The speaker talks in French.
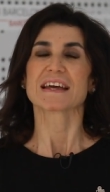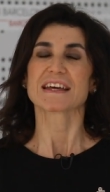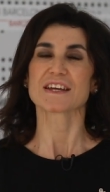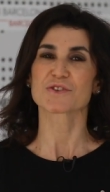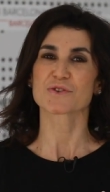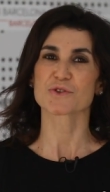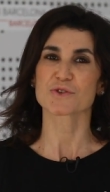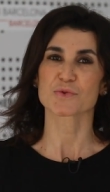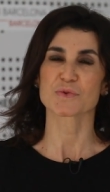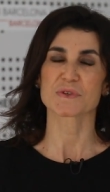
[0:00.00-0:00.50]

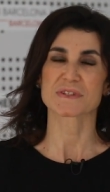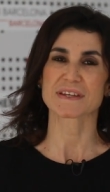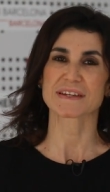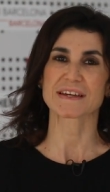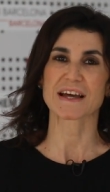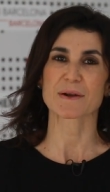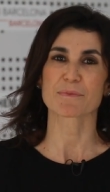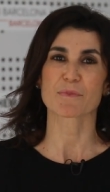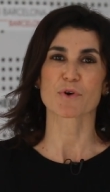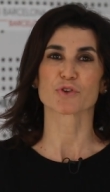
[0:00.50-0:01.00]
et je suis
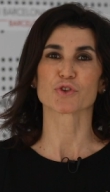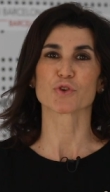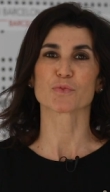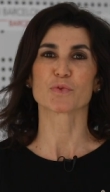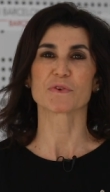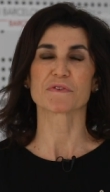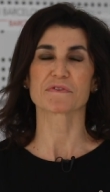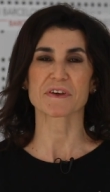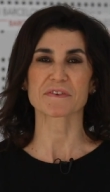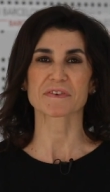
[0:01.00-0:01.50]
également
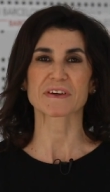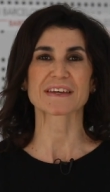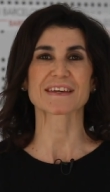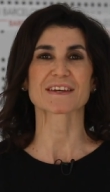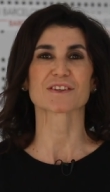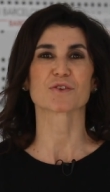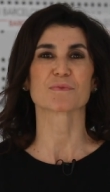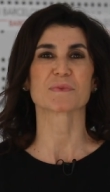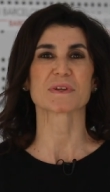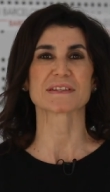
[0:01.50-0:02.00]
depuis
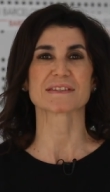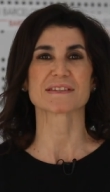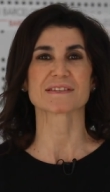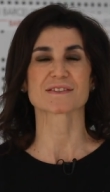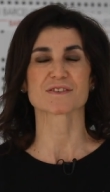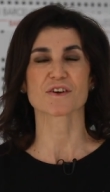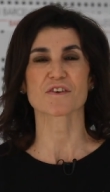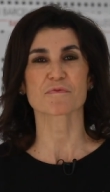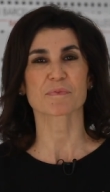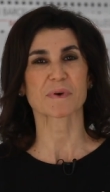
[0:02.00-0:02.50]
février
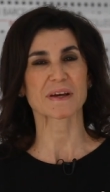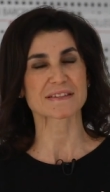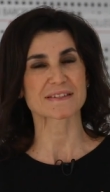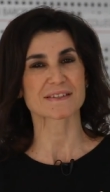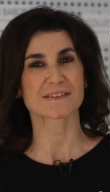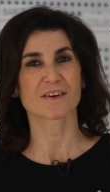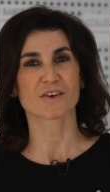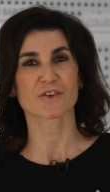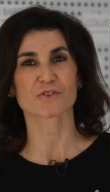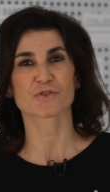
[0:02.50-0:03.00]
2019
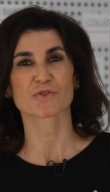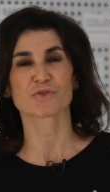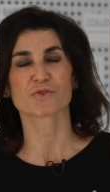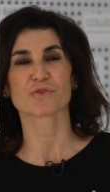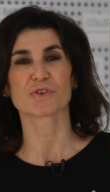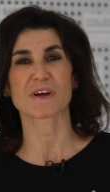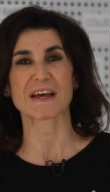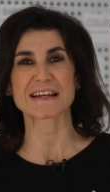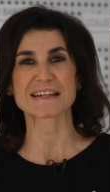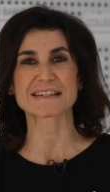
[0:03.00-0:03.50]
présidente
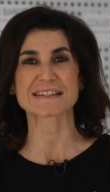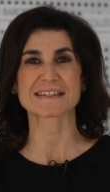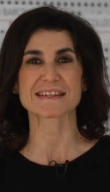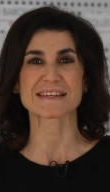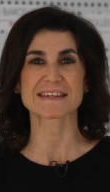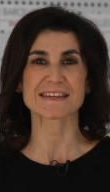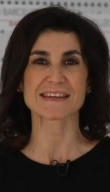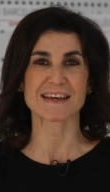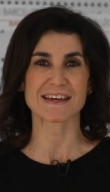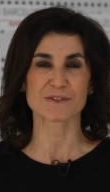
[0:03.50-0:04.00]
de
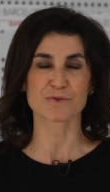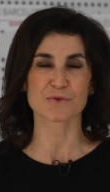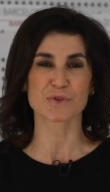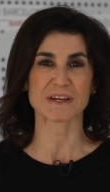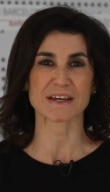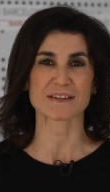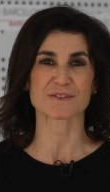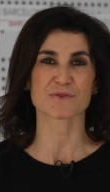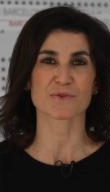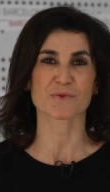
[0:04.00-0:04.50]
LCI
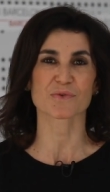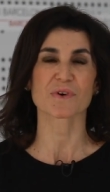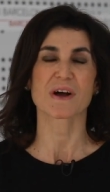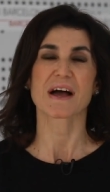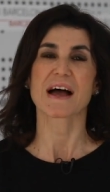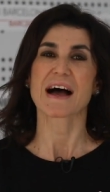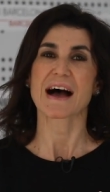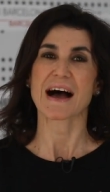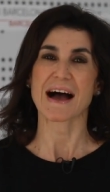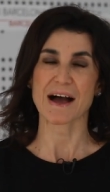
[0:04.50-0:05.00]
Éducation
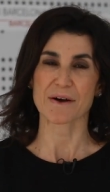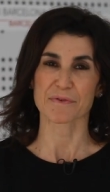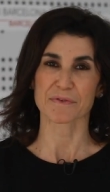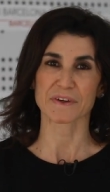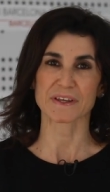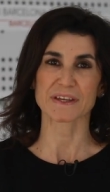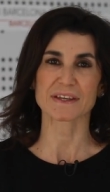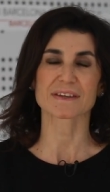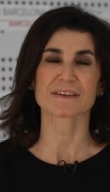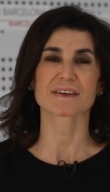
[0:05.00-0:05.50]

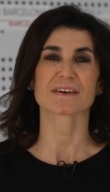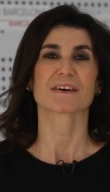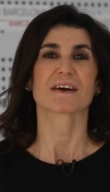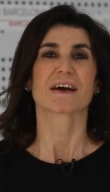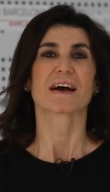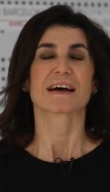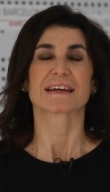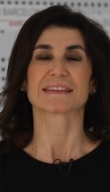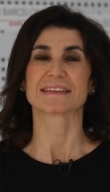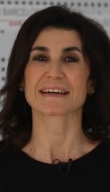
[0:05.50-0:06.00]
Afrique,
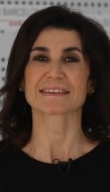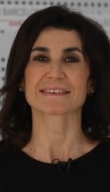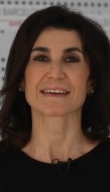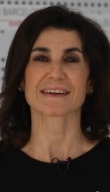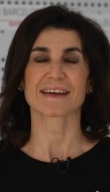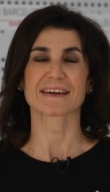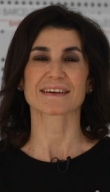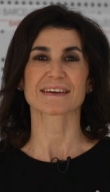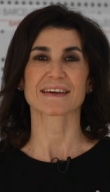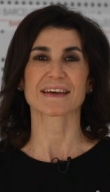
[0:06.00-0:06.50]
date
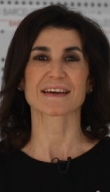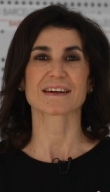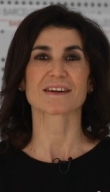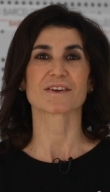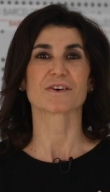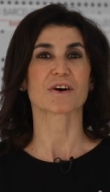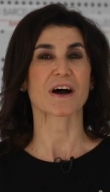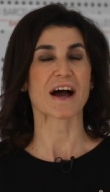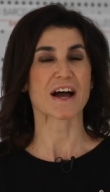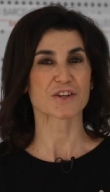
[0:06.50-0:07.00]
à
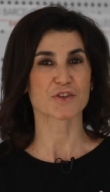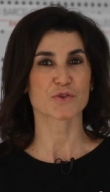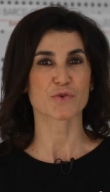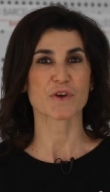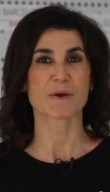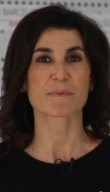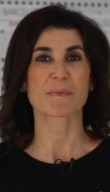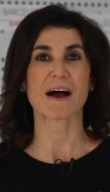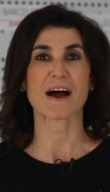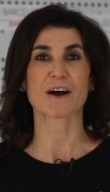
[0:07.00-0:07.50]
laquelle
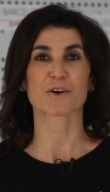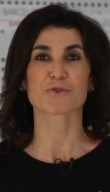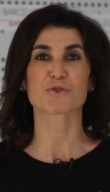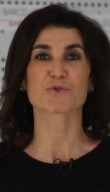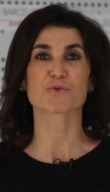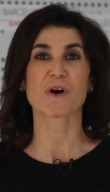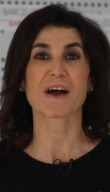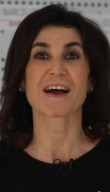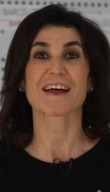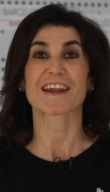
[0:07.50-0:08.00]
HEM a
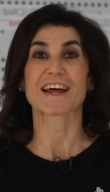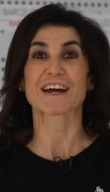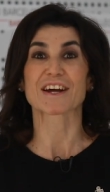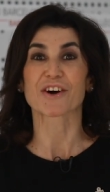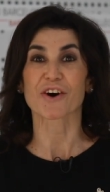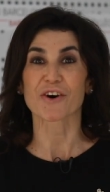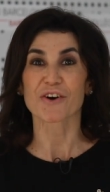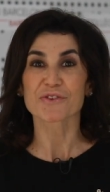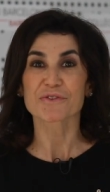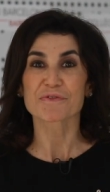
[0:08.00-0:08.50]
rejoint la
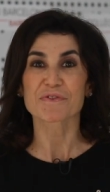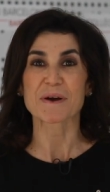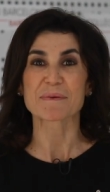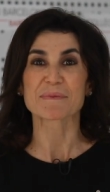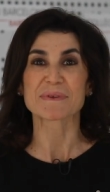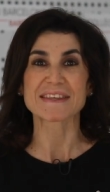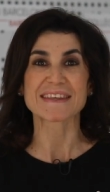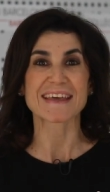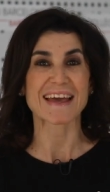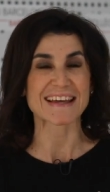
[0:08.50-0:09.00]
grande
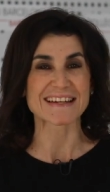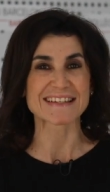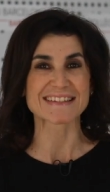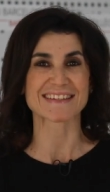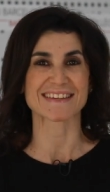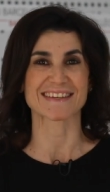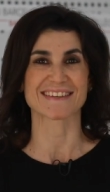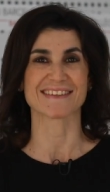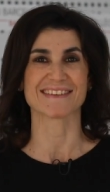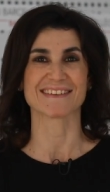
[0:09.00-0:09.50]
famille
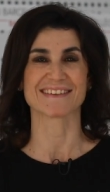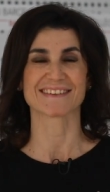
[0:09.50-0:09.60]
LCI.